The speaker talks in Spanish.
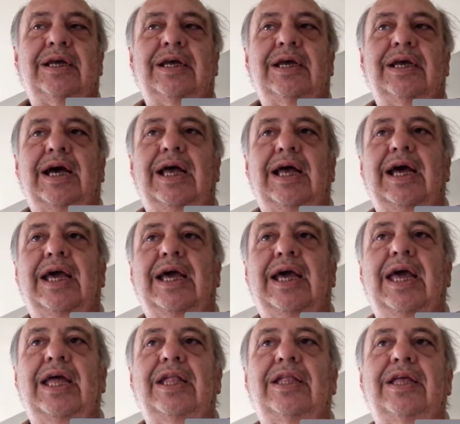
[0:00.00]
a la
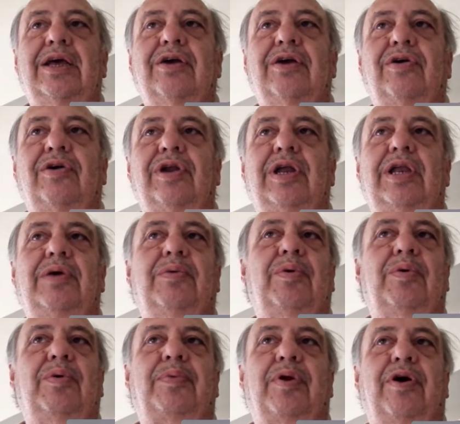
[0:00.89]
gente con el
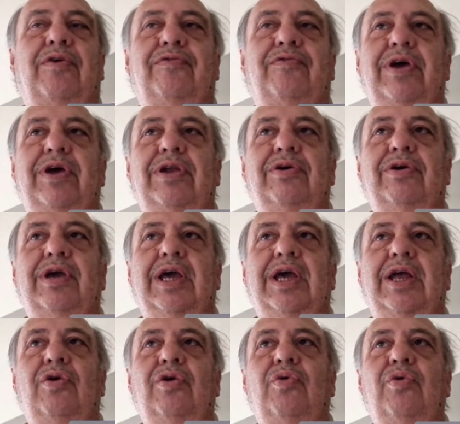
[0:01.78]
ibuprofeno,
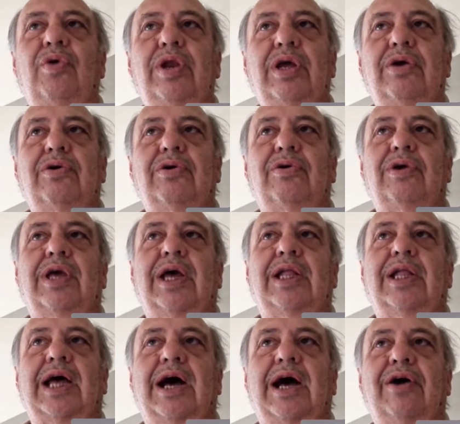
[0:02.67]
que es lo único que
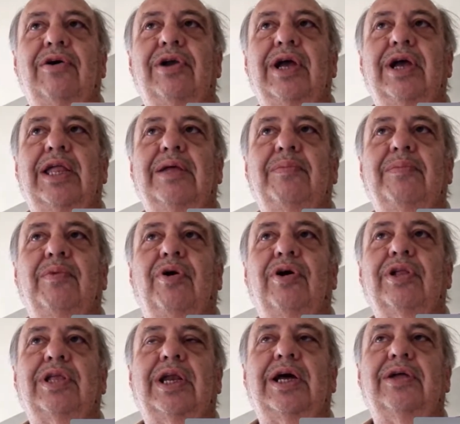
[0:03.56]
hasta ahora ha
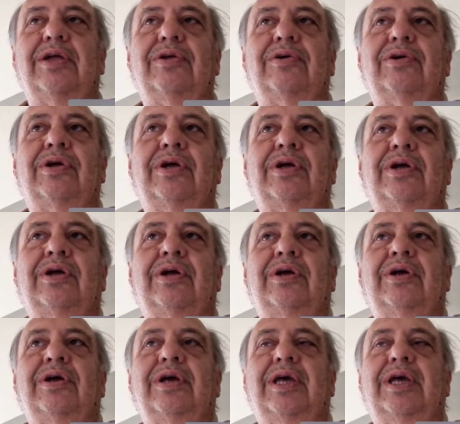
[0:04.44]
demostrado
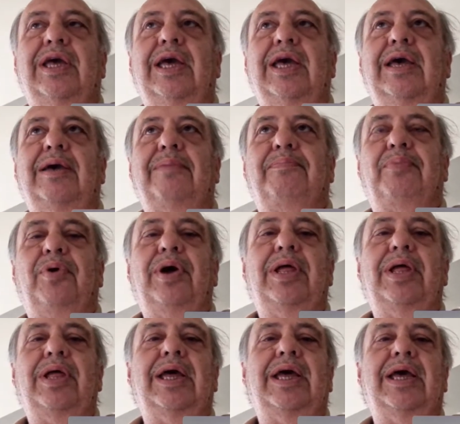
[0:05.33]
que
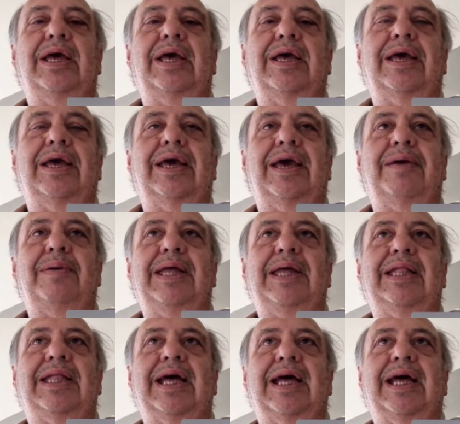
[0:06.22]
puede
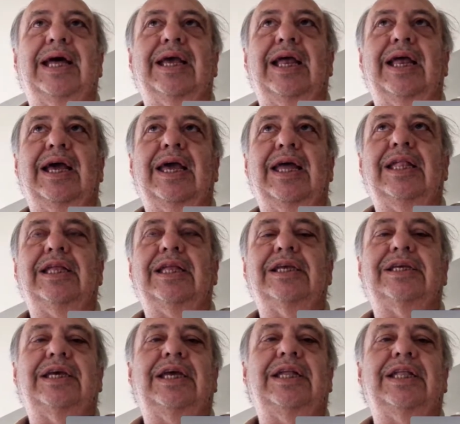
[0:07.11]
evitar que la
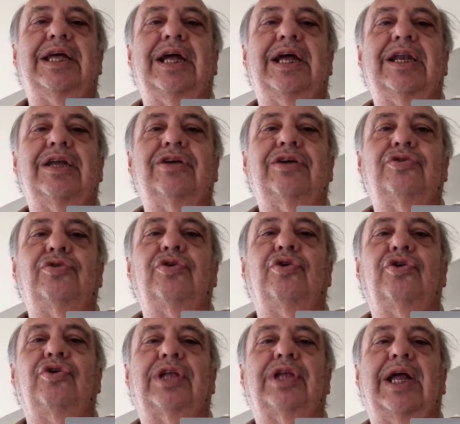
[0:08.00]
gente se interne si
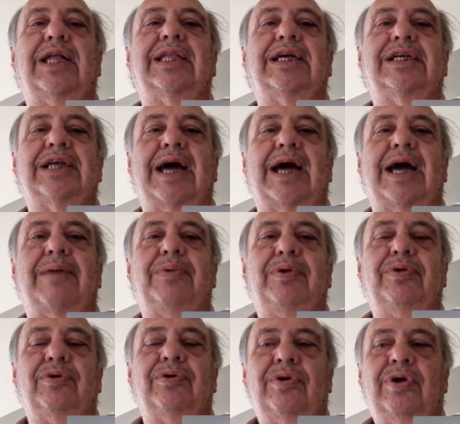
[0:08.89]
uno lo trata
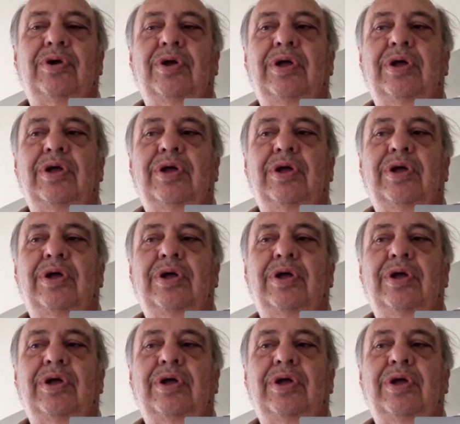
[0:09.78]
rápido.